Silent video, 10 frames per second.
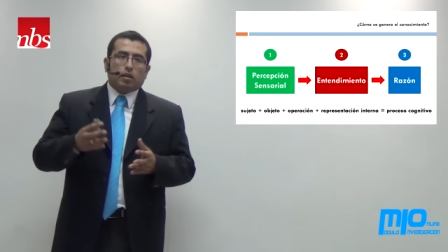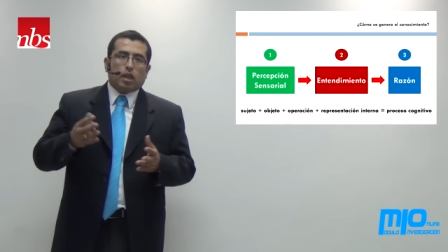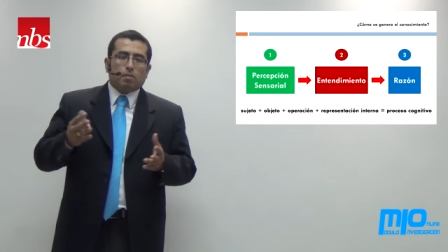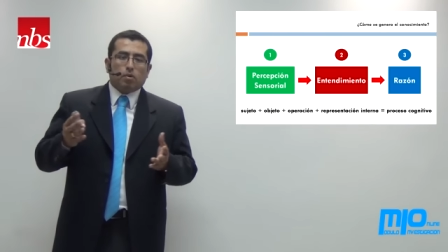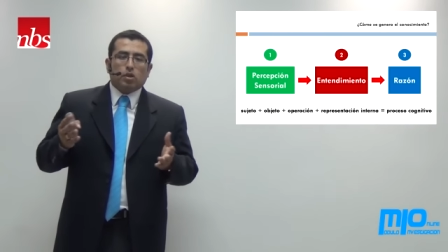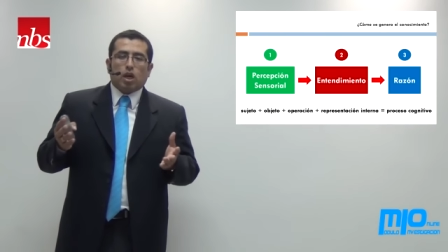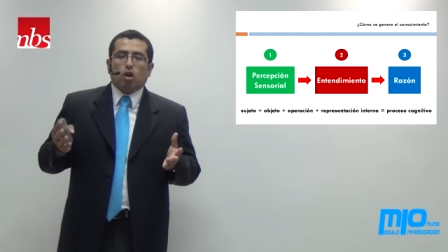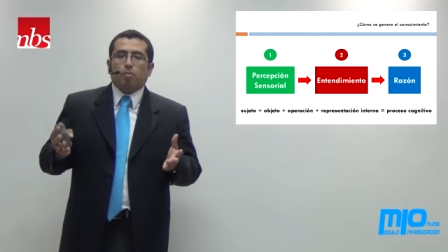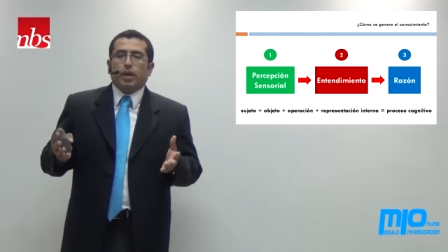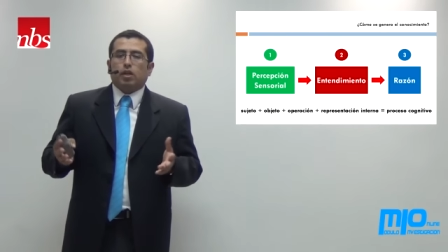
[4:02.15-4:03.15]
tenemos a
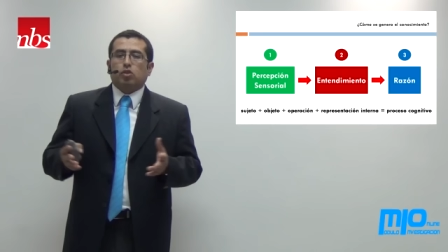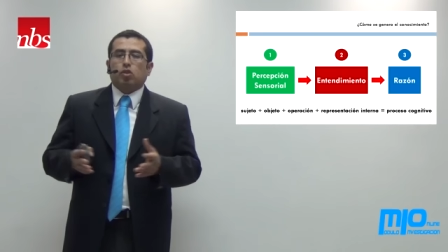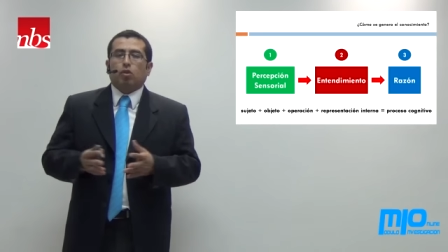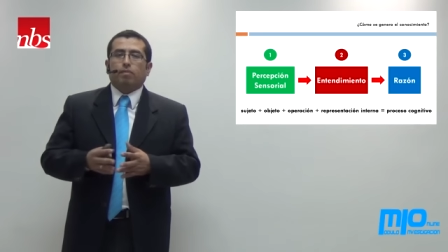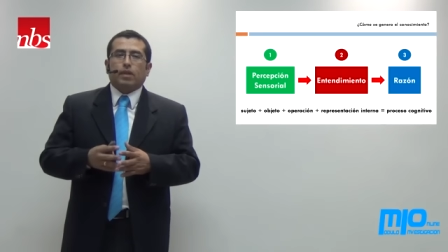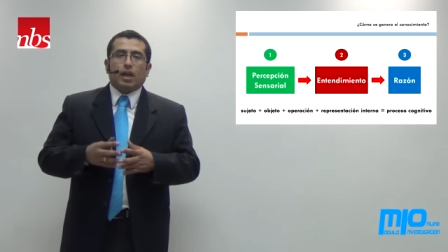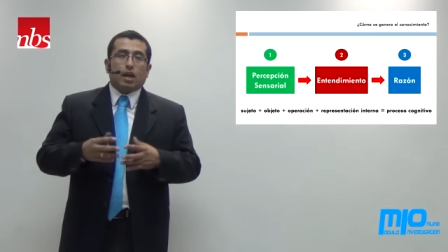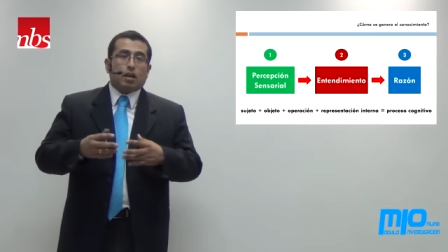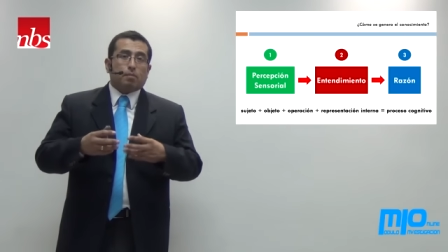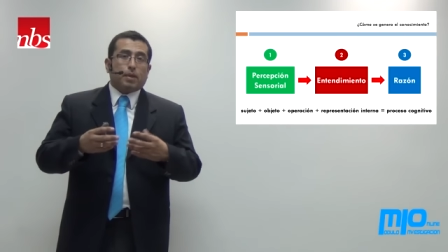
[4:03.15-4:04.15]
la operación, a
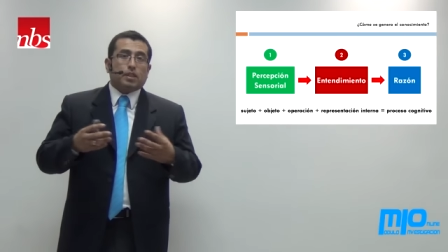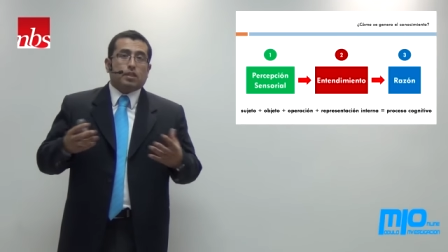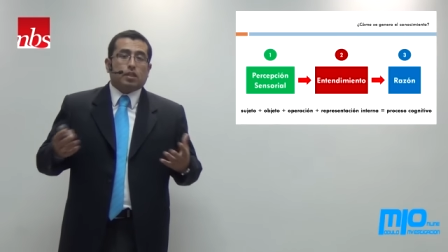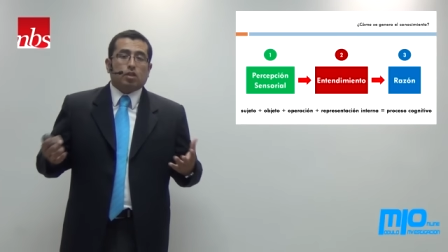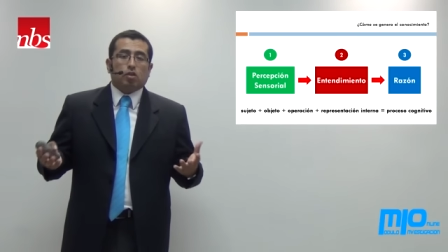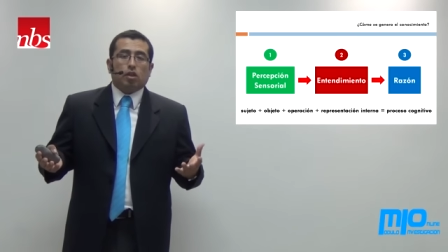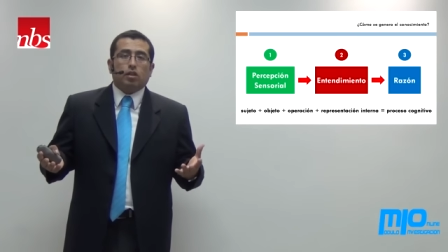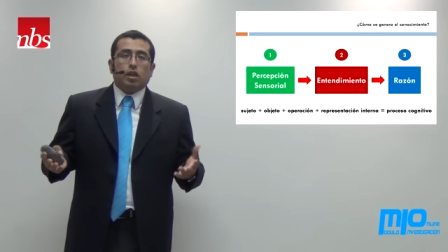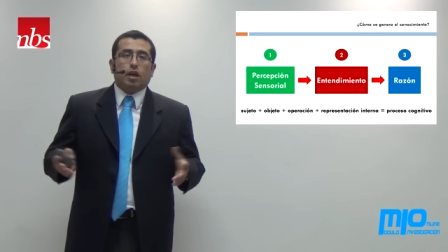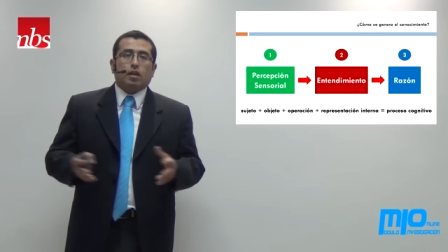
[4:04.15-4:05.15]
la representación
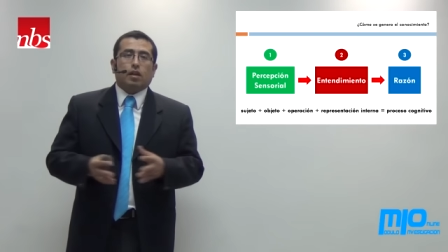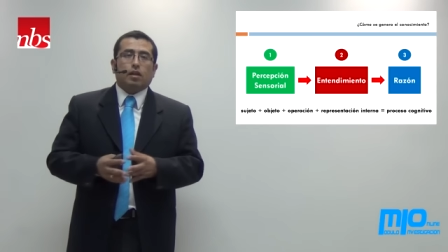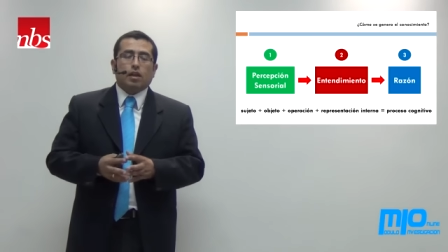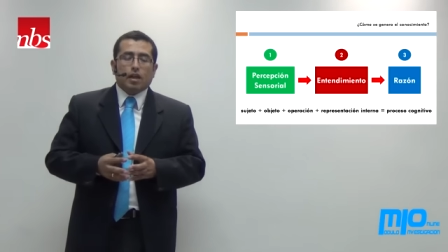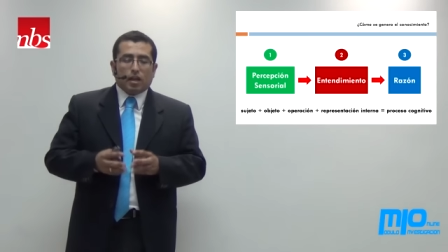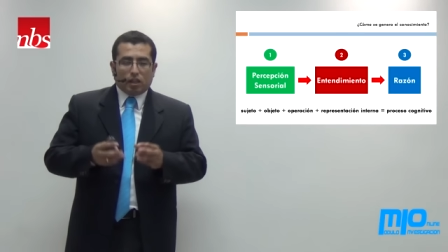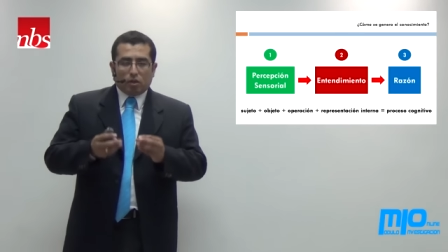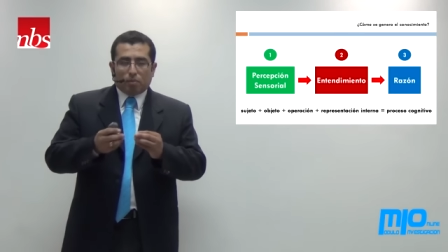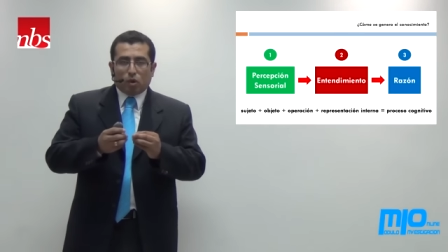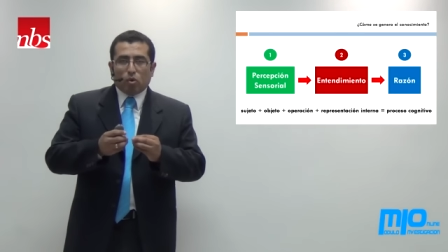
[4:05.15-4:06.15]
interna
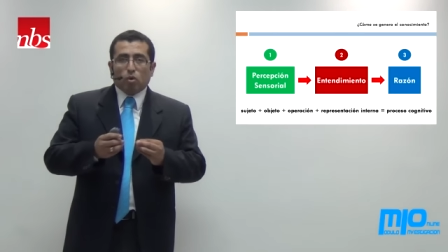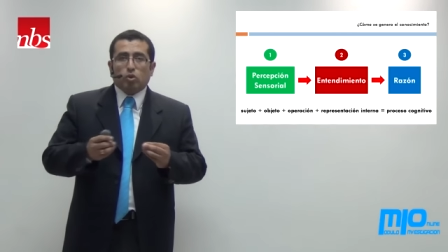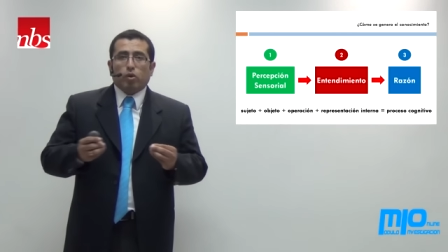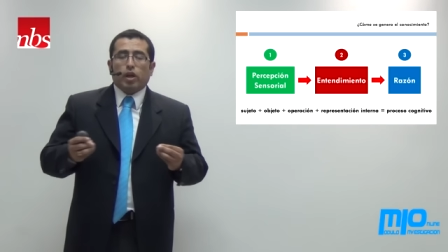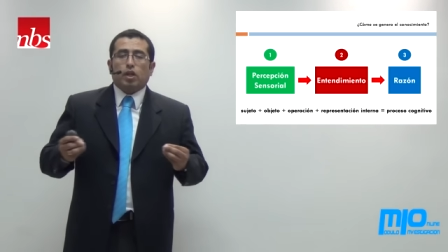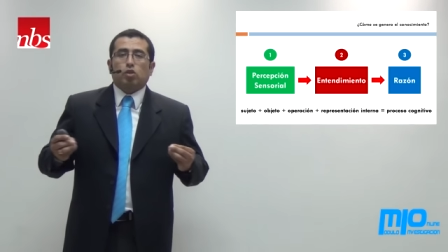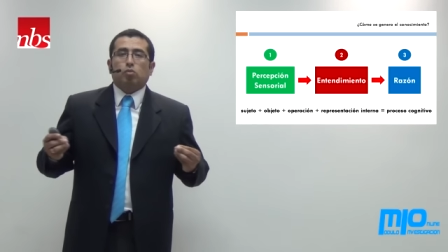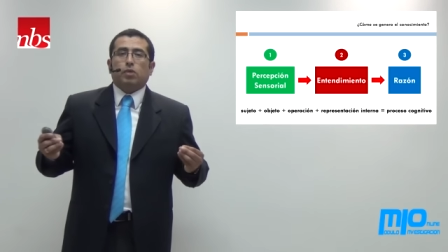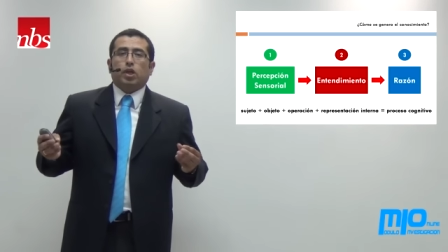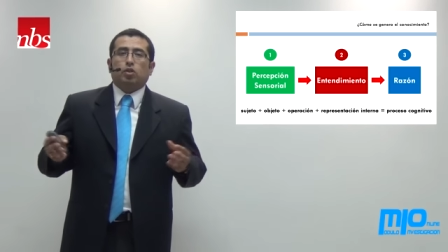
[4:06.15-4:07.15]
y producto de la
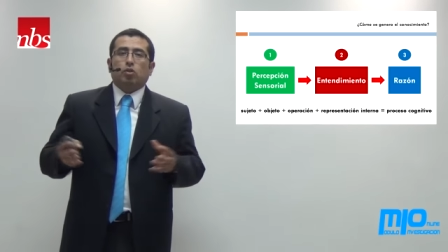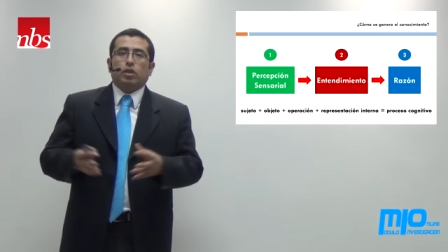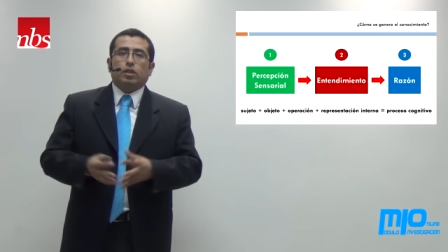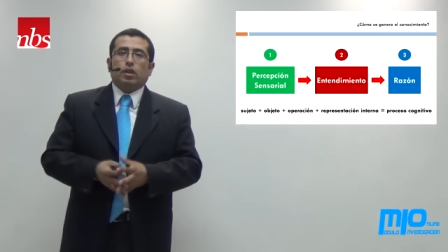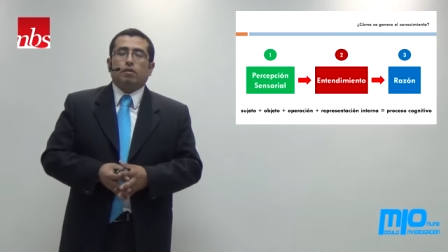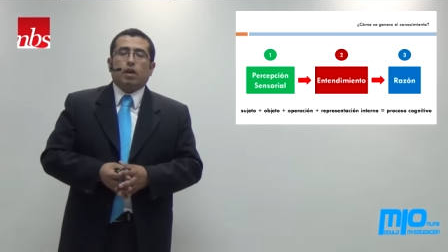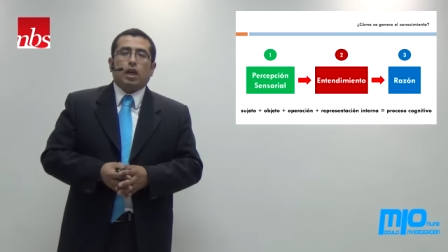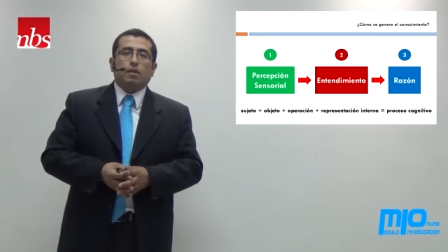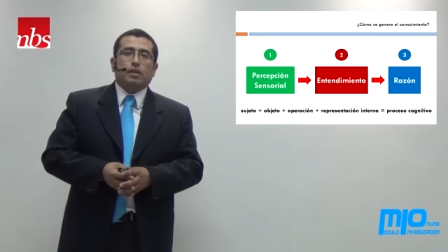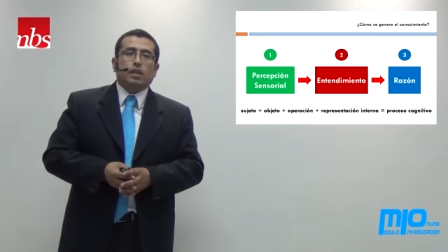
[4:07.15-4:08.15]
suma de todas estas
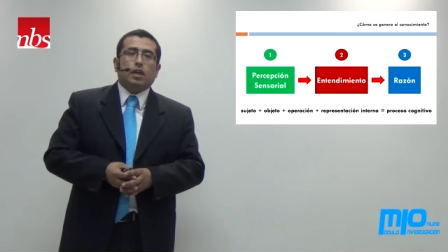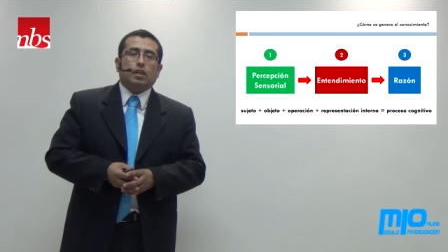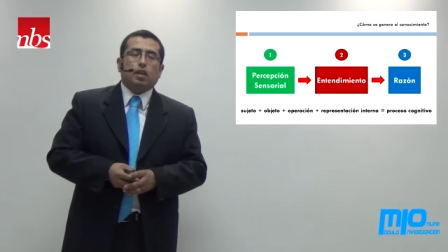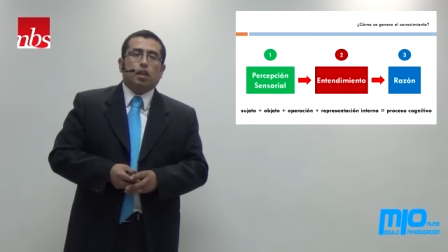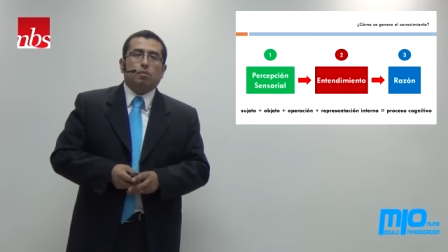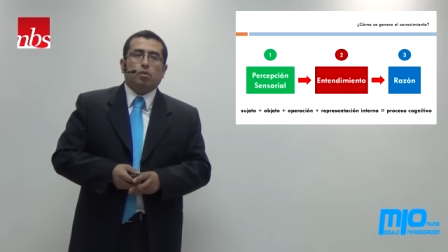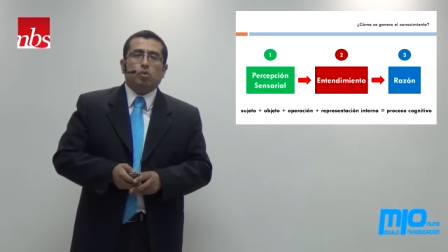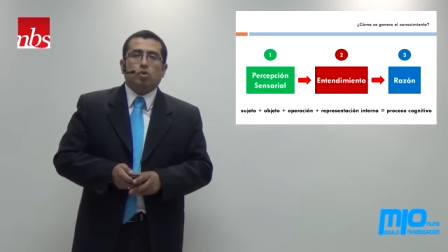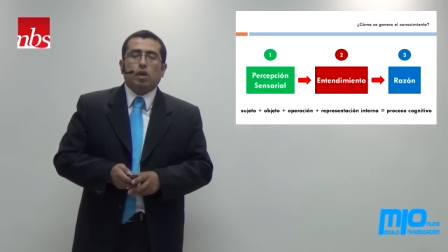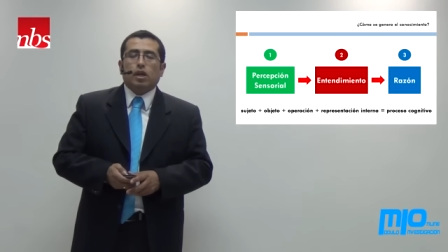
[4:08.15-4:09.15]
variables es que
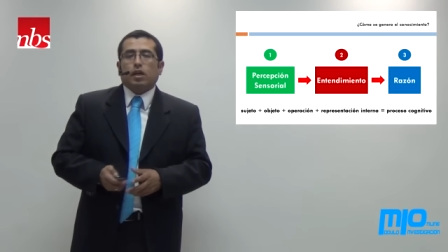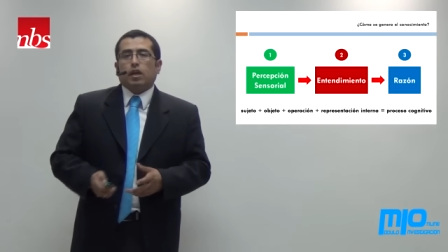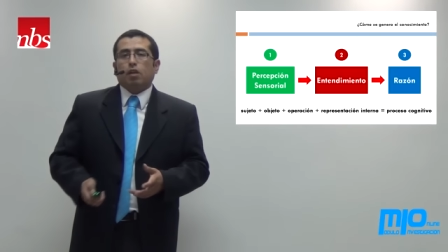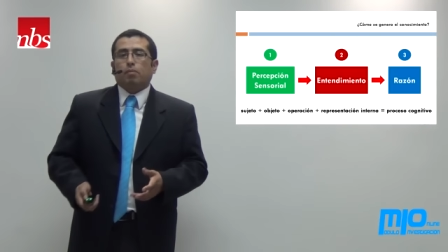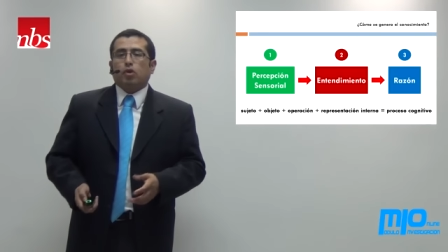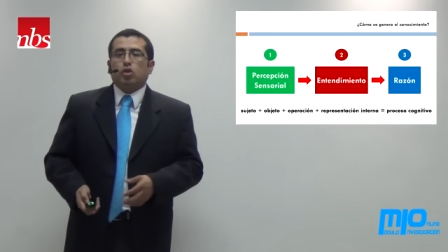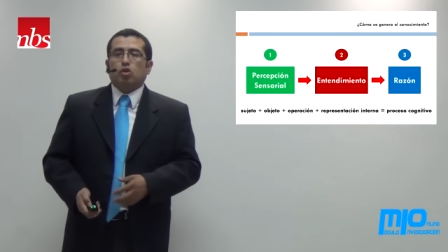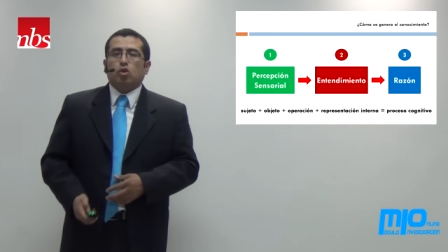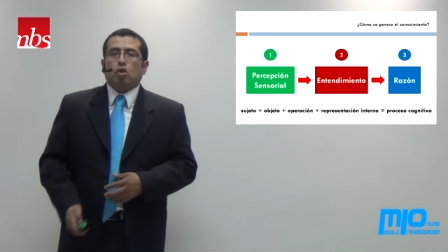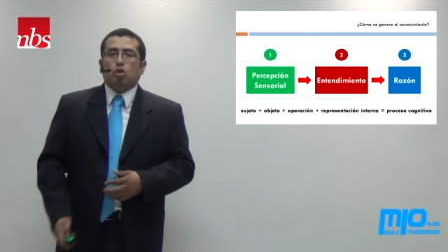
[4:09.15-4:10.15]
tenemos el
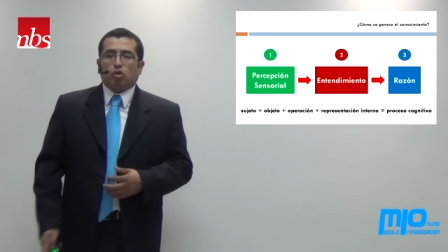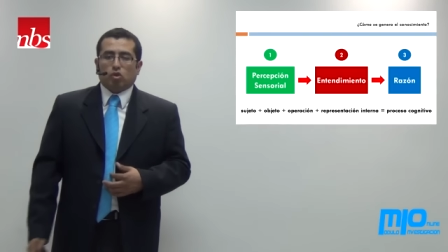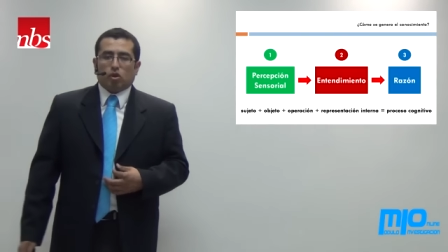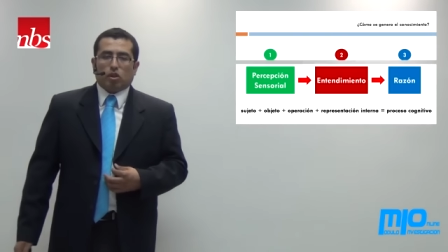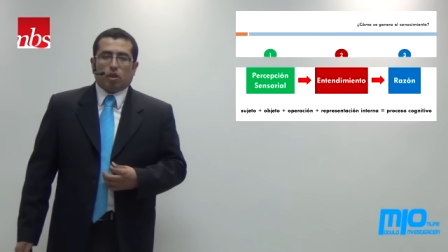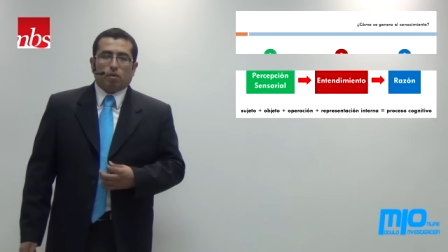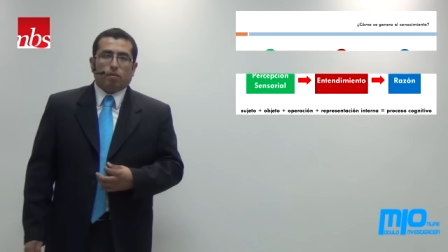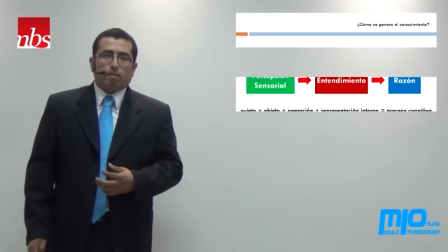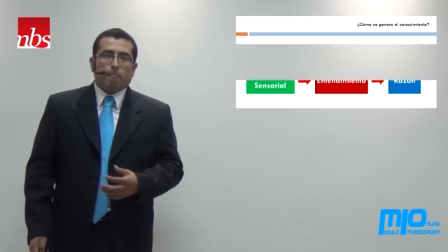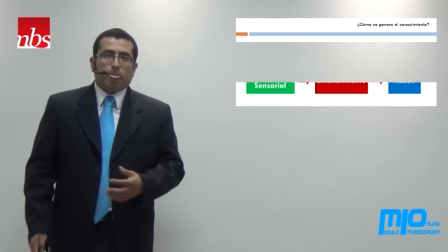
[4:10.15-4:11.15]
proceso cognoscitivo.